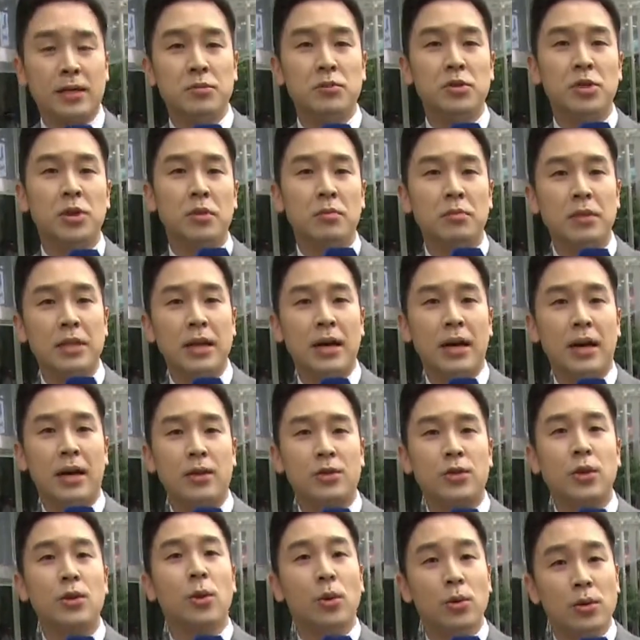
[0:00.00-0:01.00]

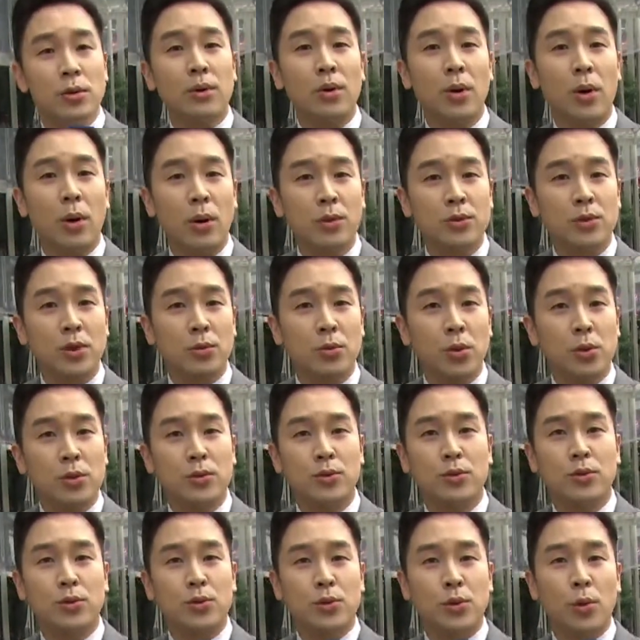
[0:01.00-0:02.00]
김지입니다. 전 오늘도 저희
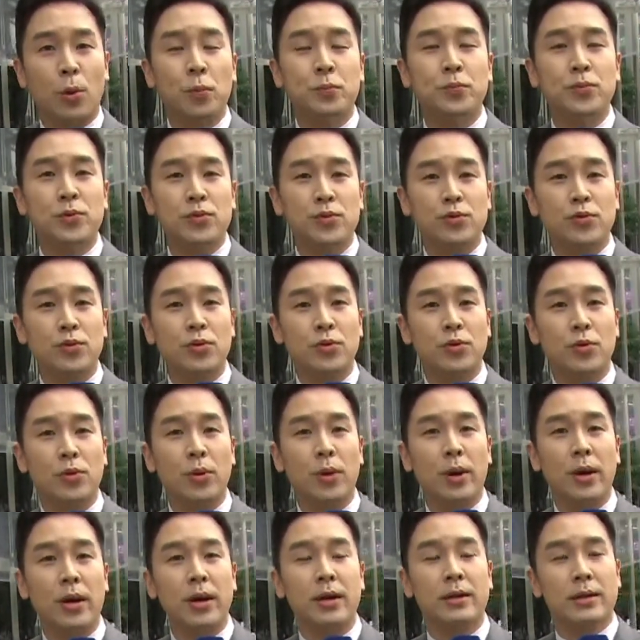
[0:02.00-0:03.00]
돌직구쇼 오픈
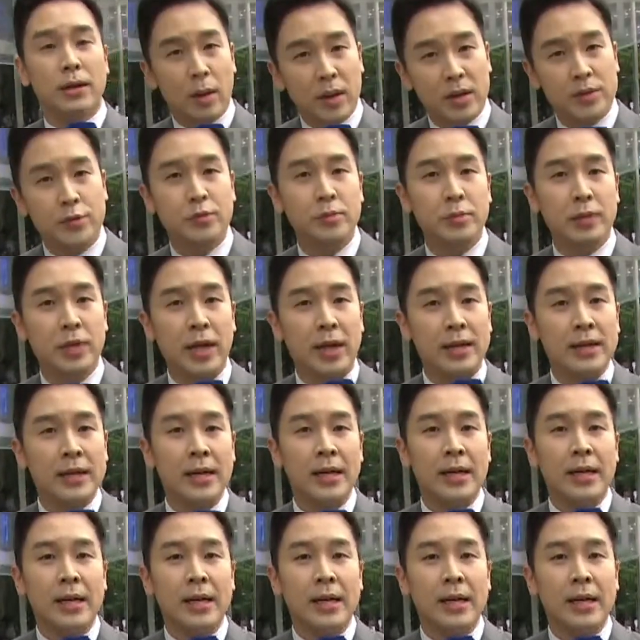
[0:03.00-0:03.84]
스튜디오에 나왔습니다.